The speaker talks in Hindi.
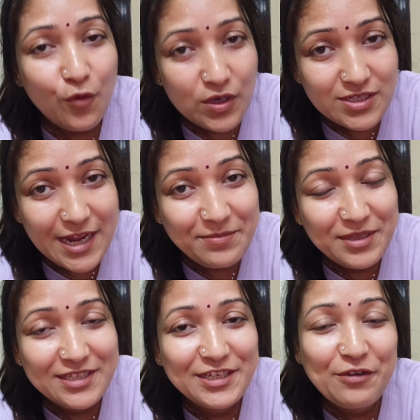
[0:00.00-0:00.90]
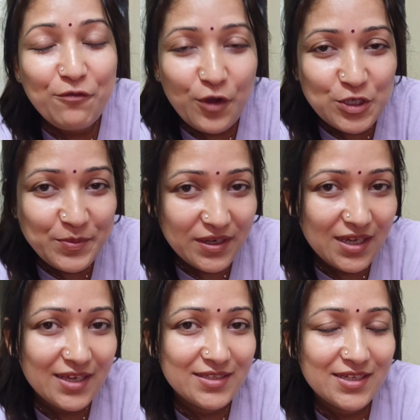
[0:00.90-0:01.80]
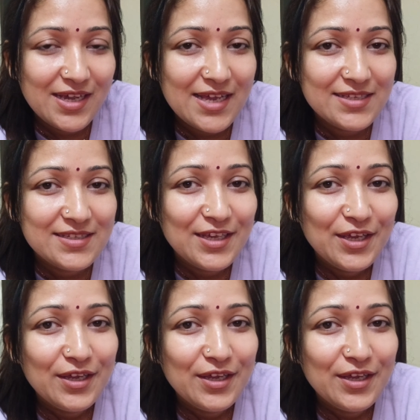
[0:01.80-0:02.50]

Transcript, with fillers: वॉच टाइम दीजिए वॉच पक्का कीजिए गाइज